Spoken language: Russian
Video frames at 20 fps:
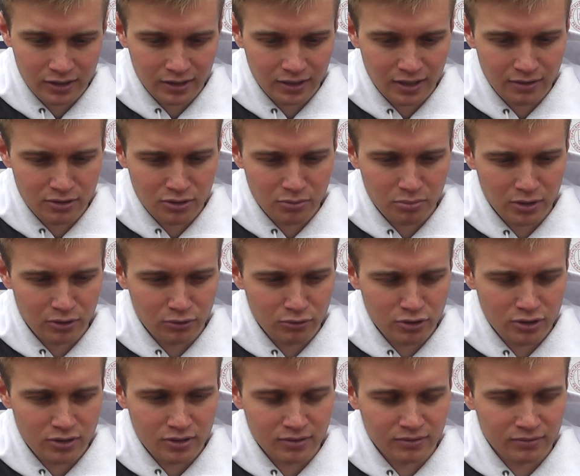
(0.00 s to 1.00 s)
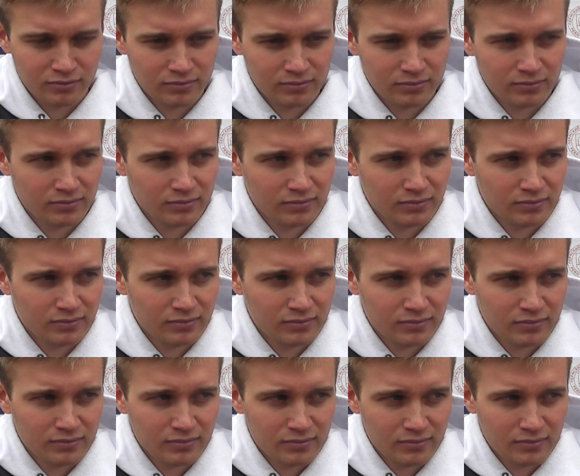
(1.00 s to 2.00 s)
тогда все получится.
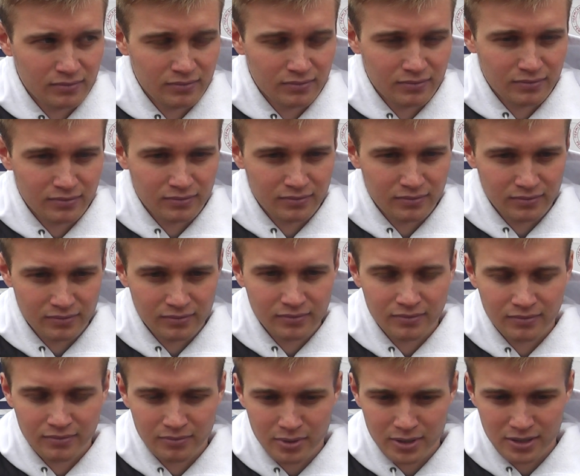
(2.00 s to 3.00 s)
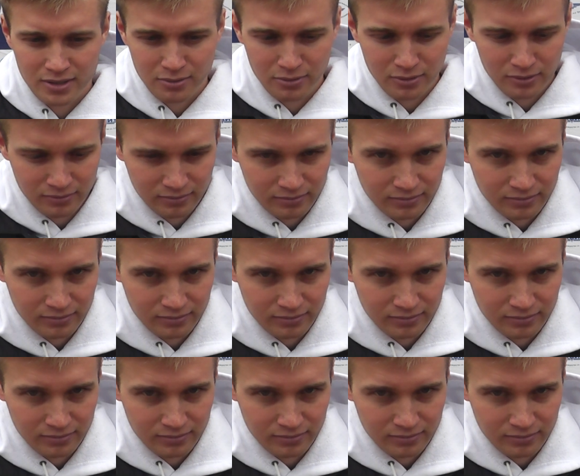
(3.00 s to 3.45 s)
Спасибо. Спасибо.